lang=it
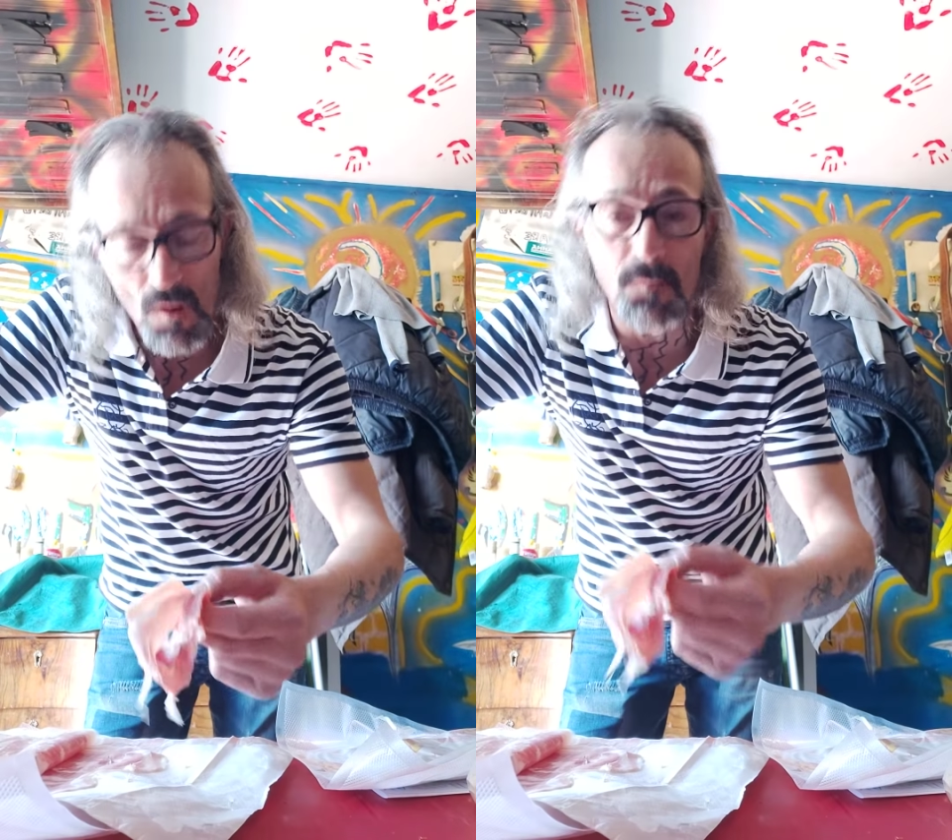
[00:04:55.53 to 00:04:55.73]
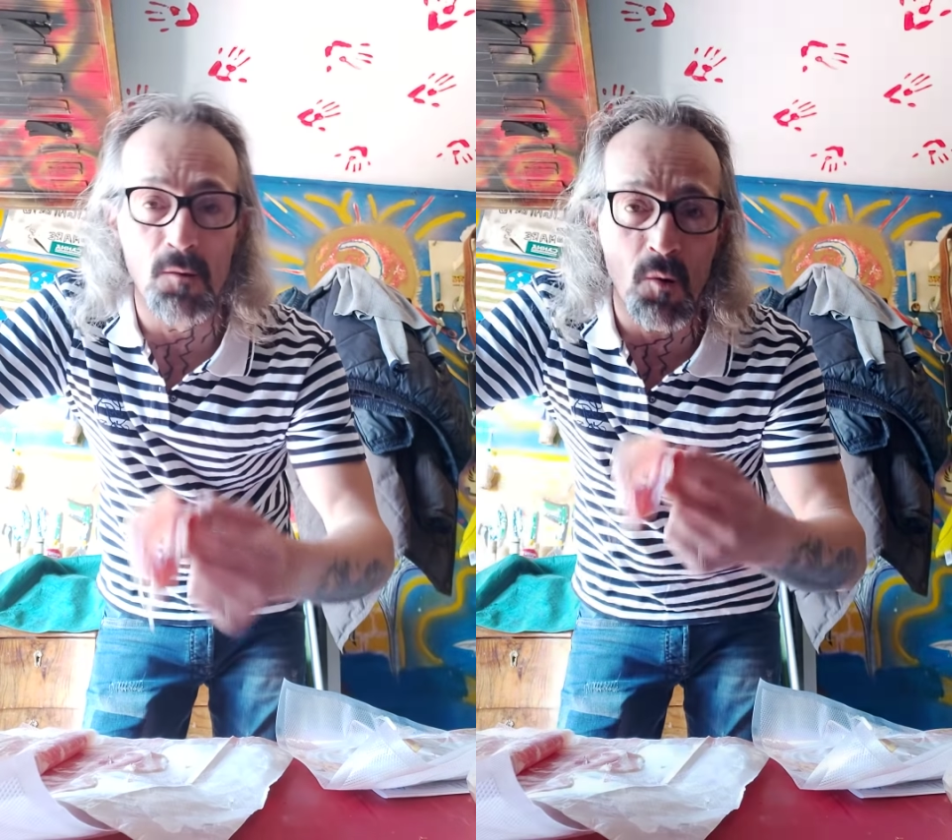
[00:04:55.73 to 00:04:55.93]

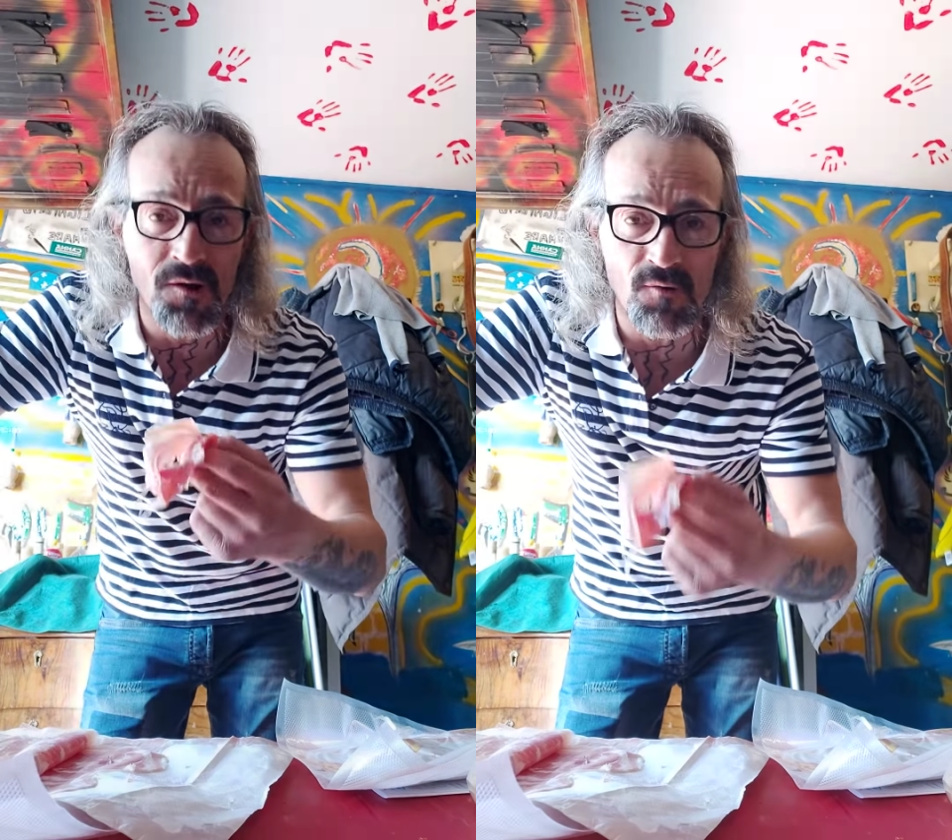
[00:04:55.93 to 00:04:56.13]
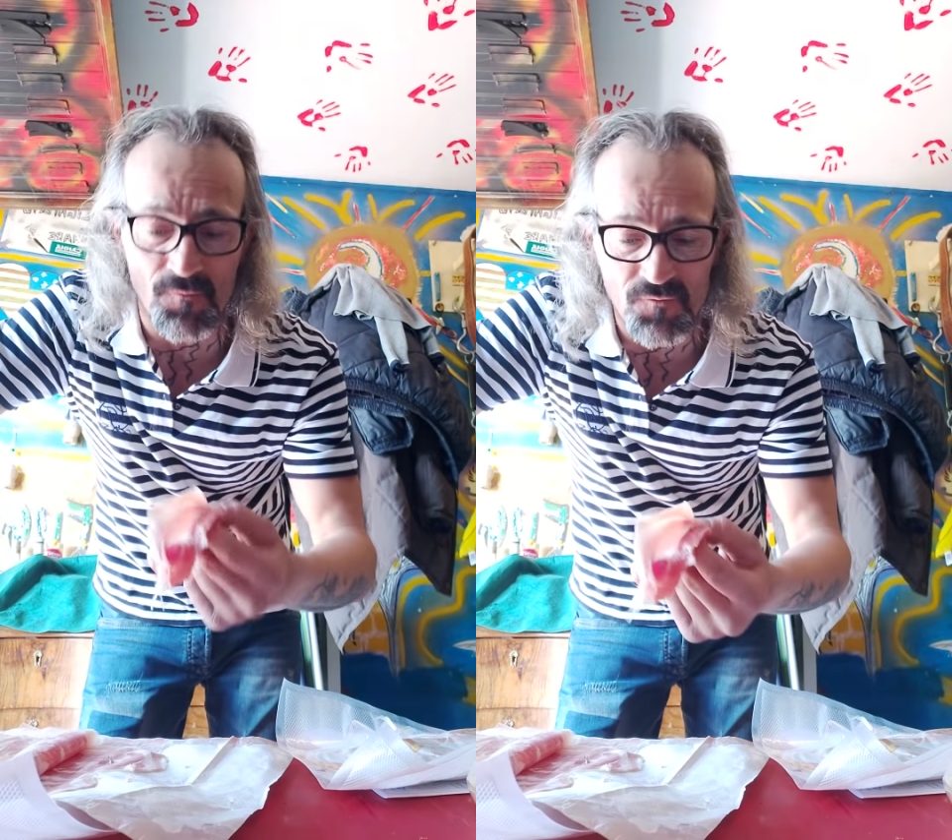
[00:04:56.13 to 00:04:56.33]

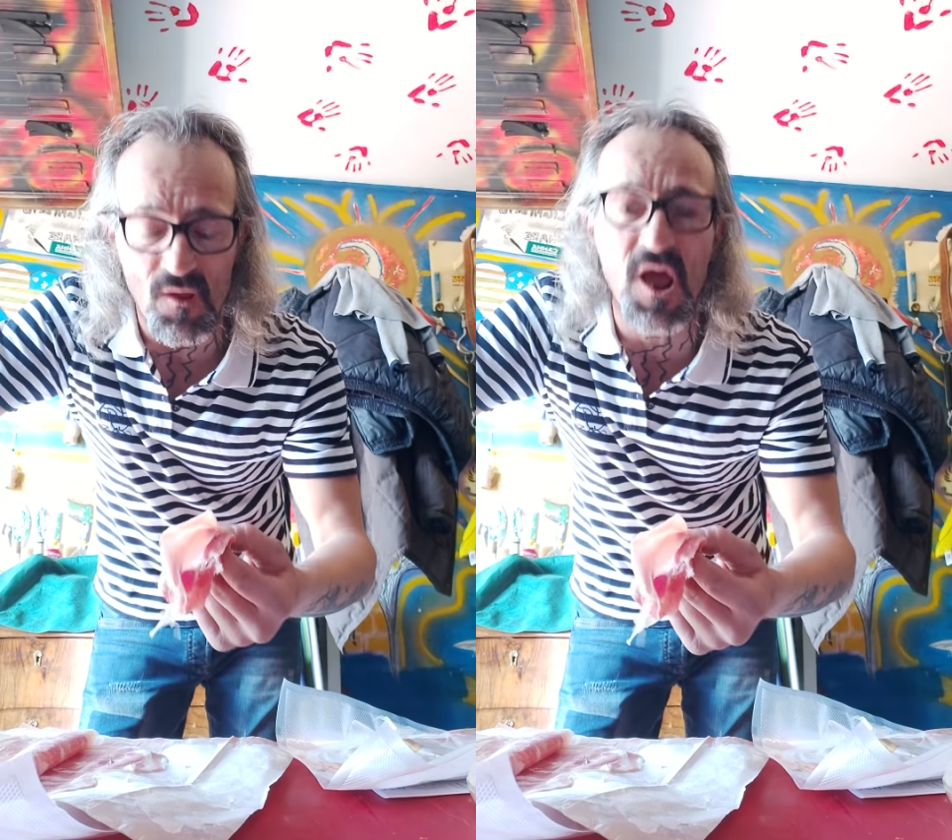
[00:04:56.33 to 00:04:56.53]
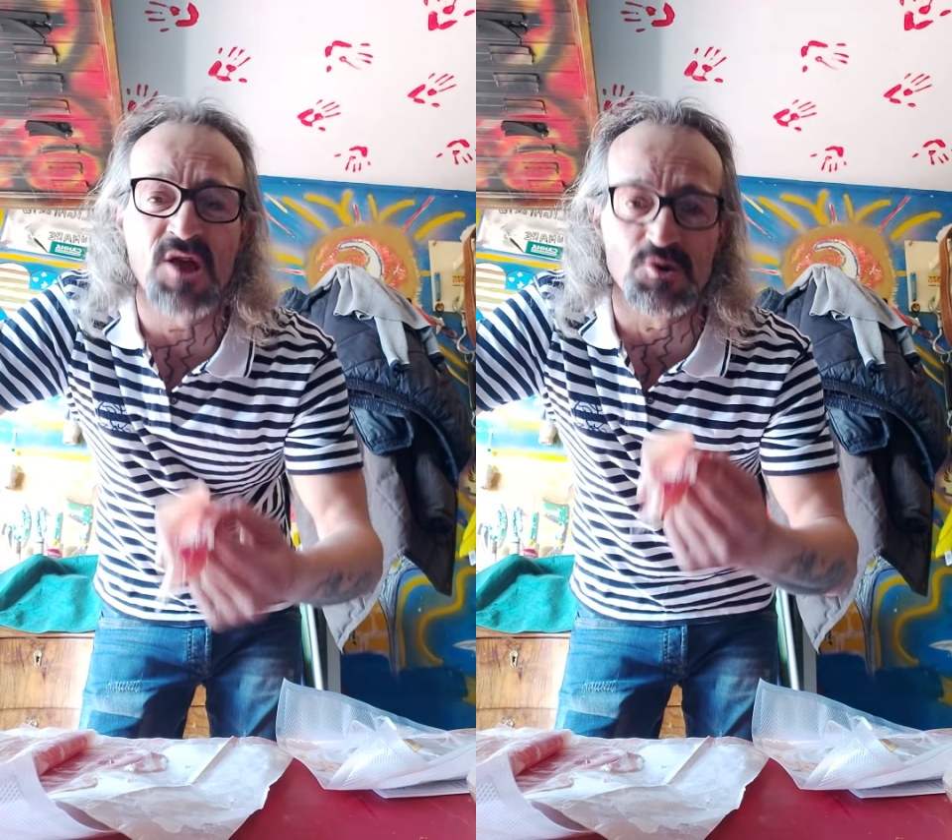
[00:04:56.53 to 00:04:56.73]
Morning.
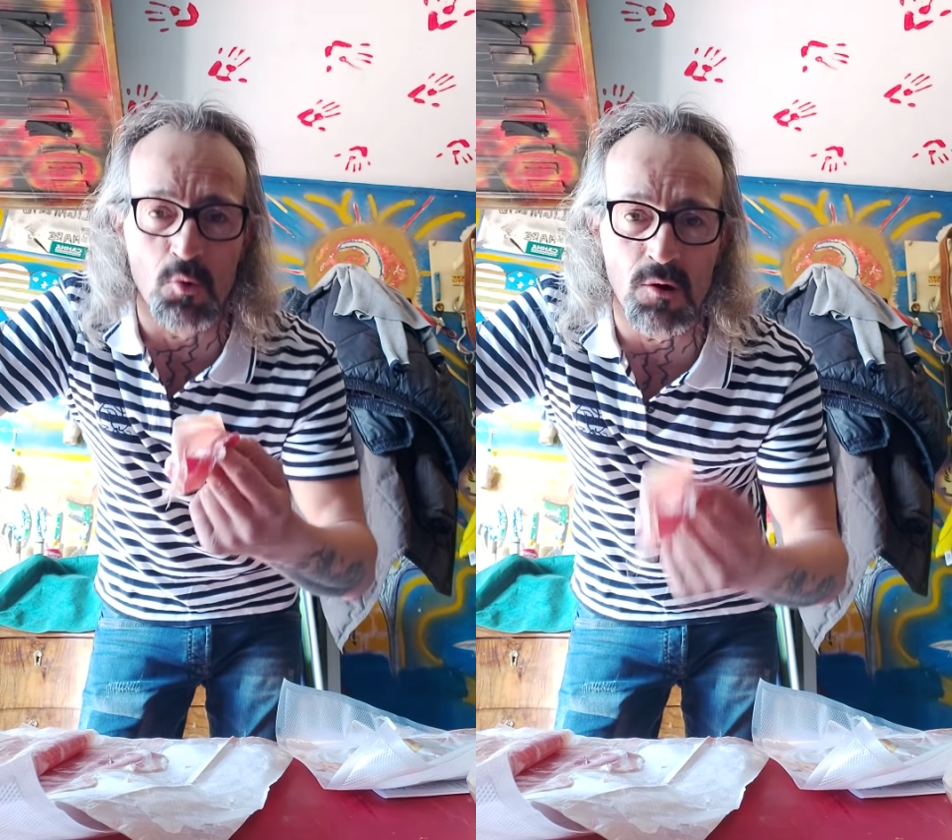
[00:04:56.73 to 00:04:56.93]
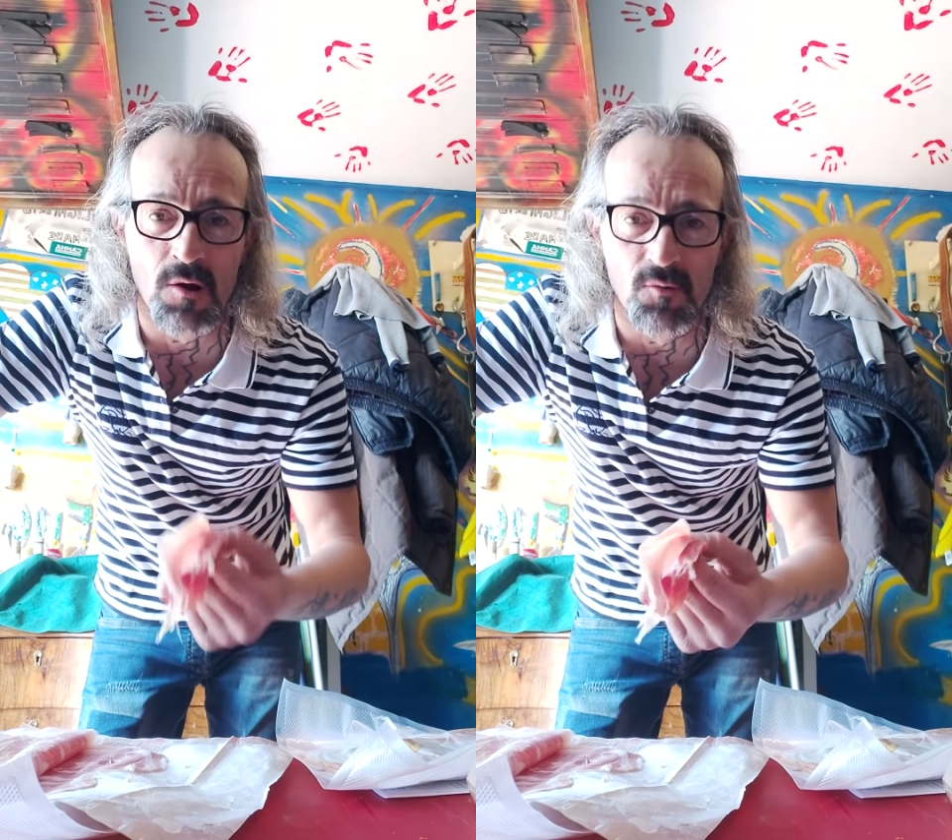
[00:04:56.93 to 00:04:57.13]
It's
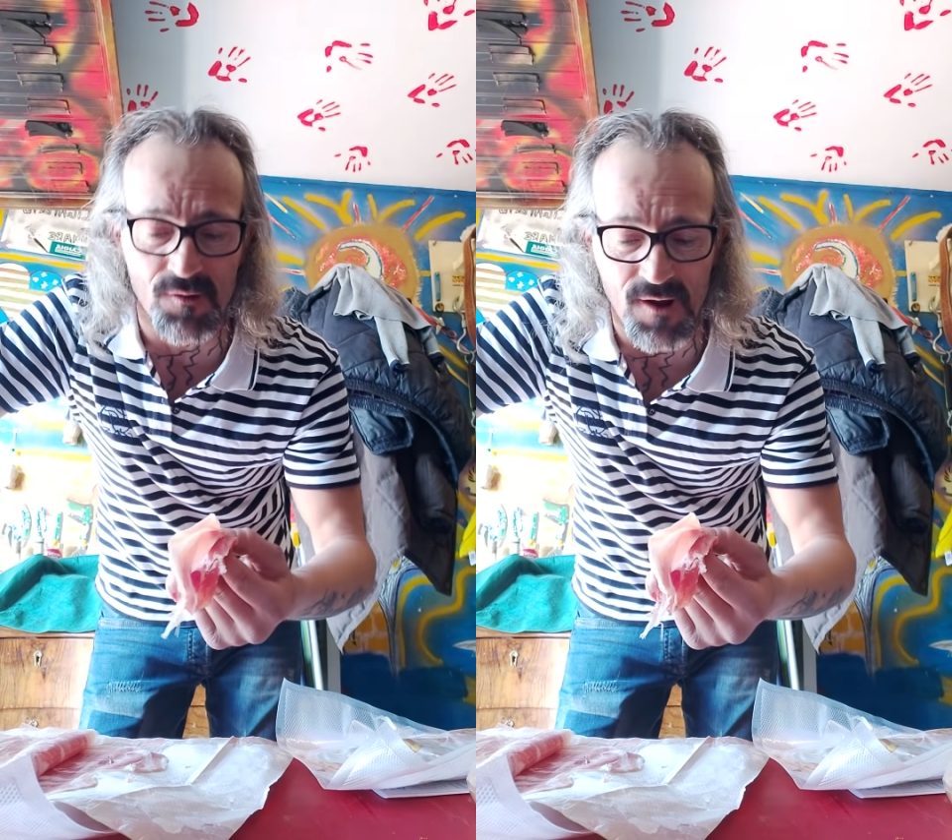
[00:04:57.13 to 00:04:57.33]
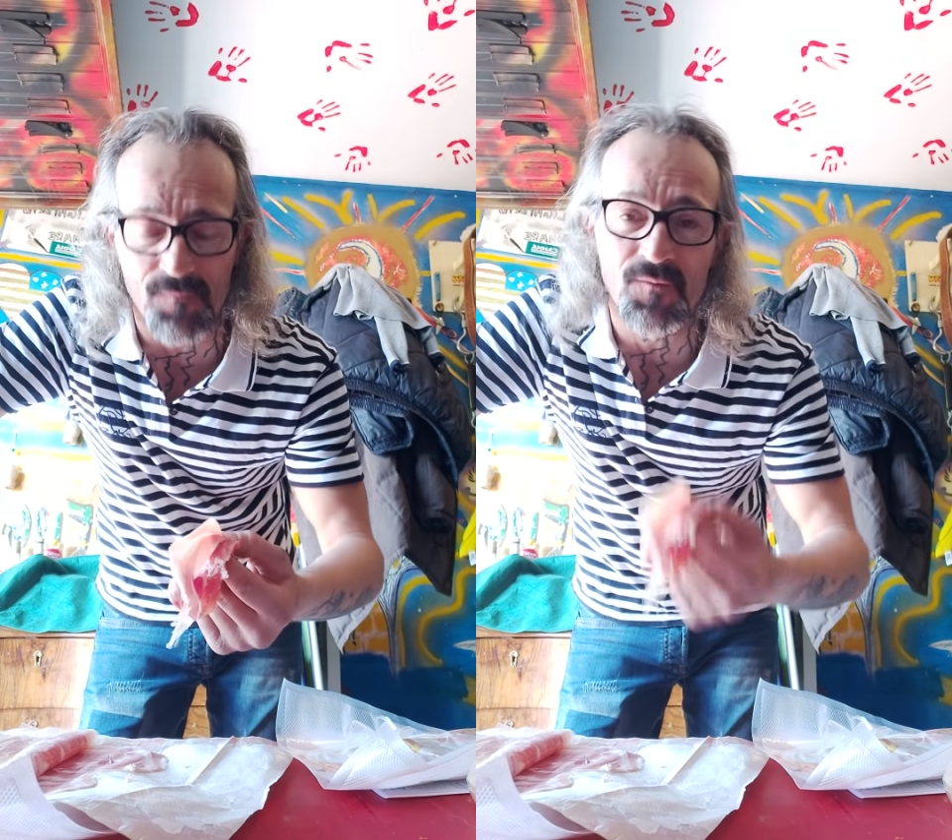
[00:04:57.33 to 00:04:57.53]
all
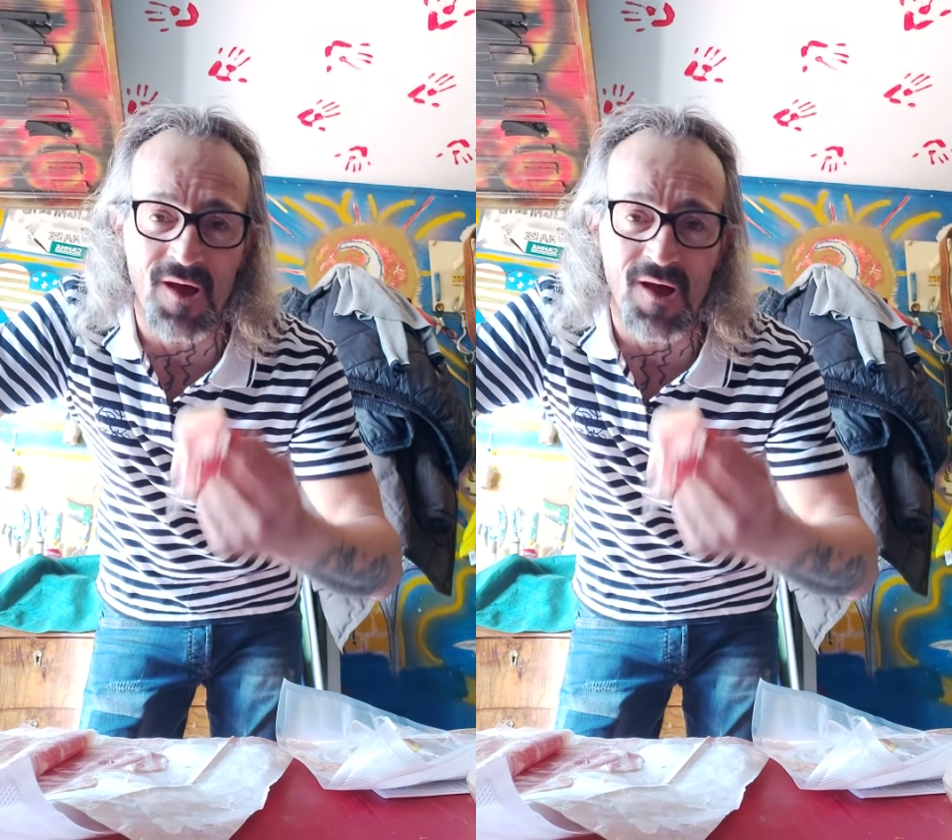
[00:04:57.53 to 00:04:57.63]
good. Eh?